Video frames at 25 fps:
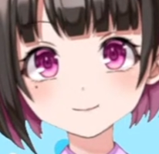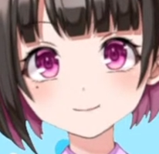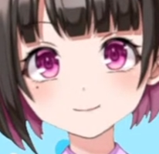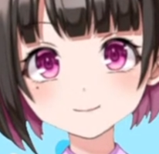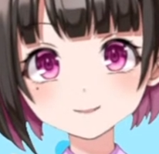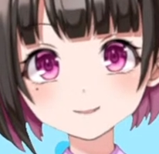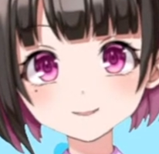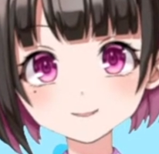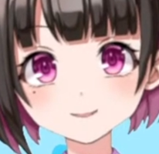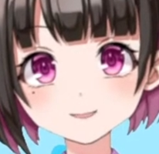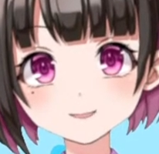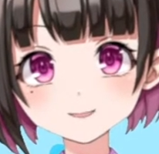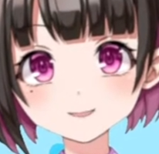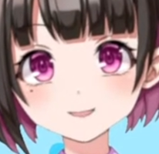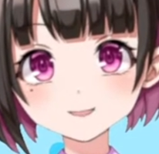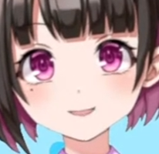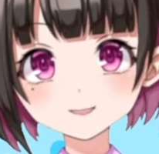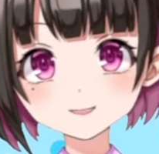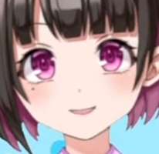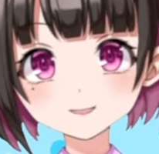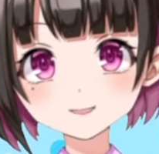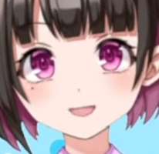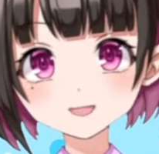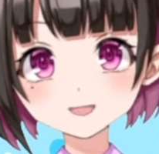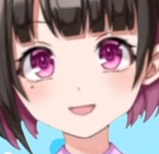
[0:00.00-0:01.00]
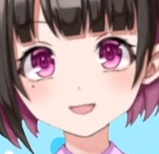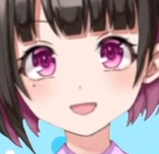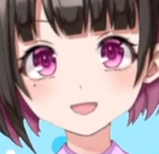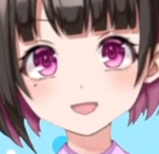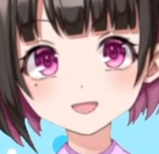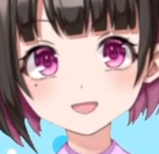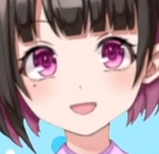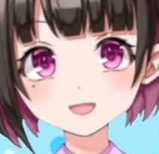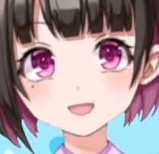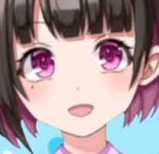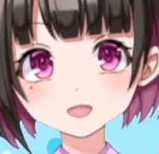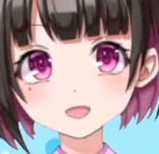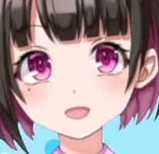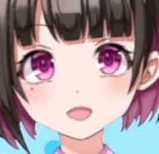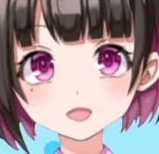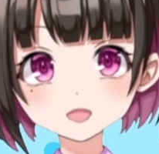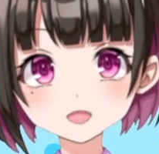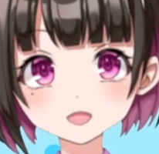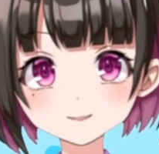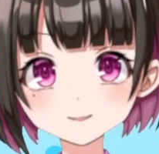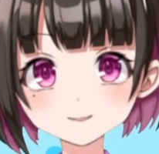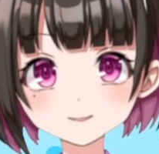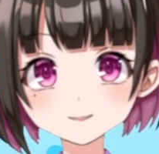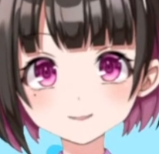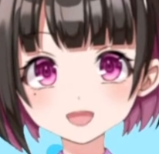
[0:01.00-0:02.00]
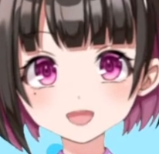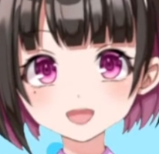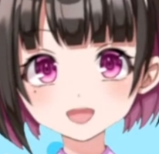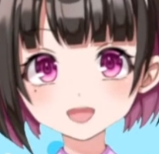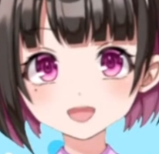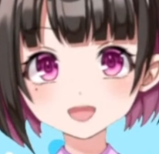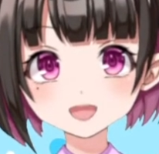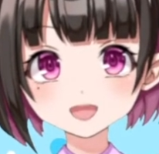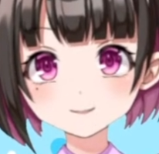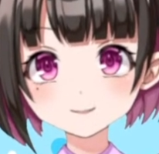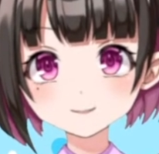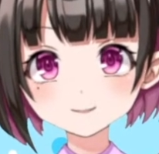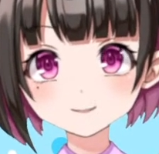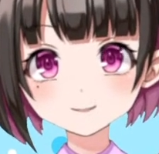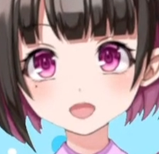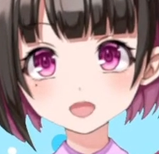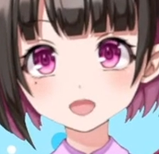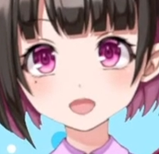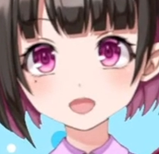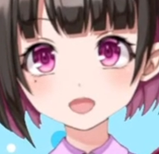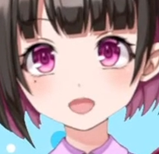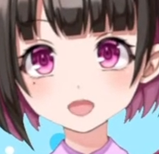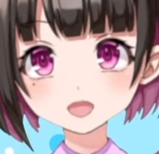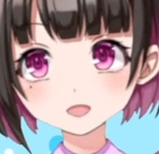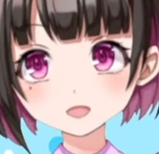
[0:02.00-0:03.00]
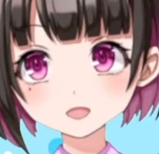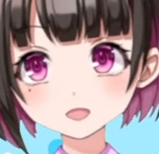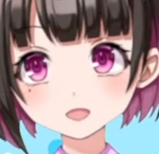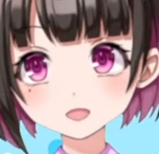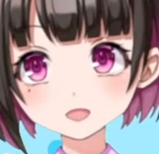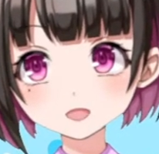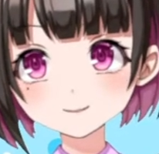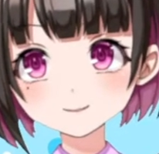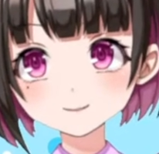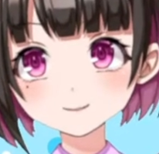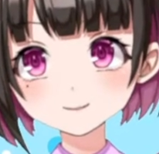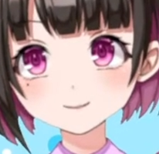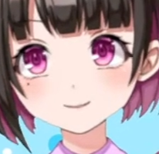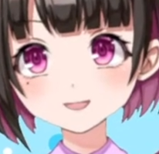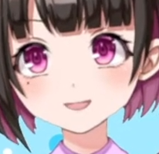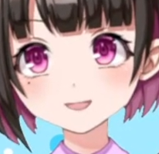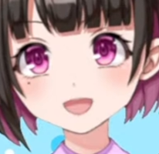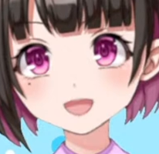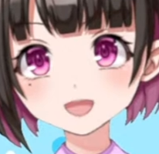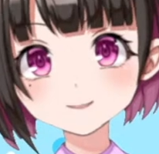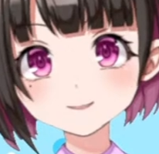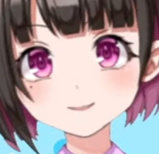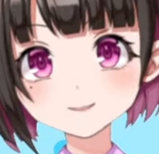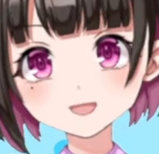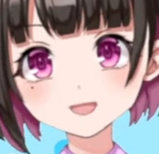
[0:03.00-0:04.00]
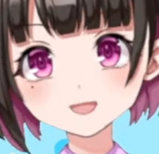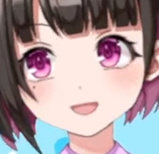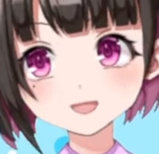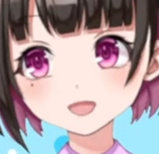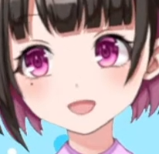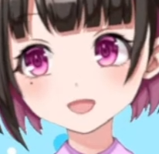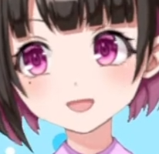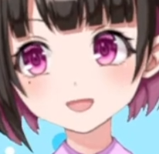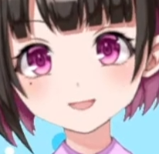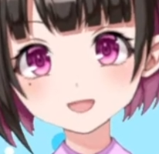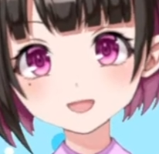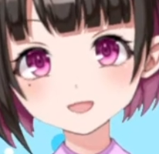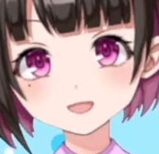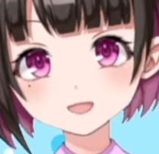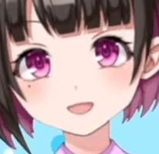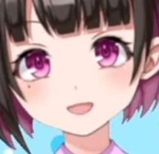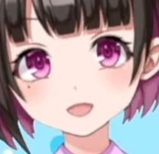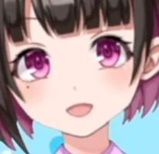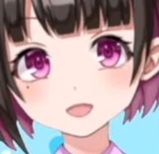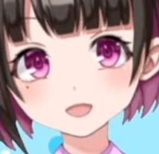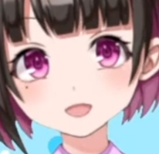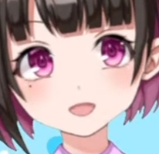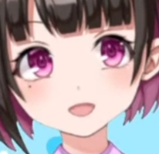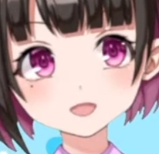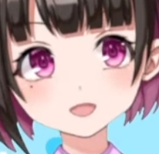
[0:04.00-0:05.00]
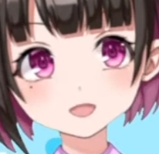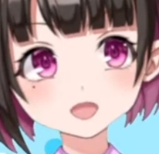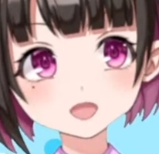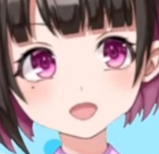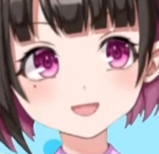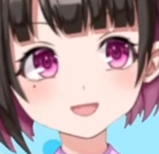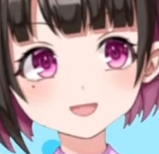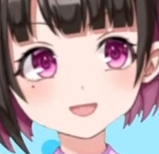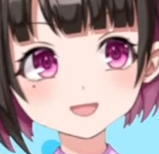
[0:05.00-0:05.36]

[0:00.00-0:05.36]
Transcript: で、下にいた酒井も倒れているという。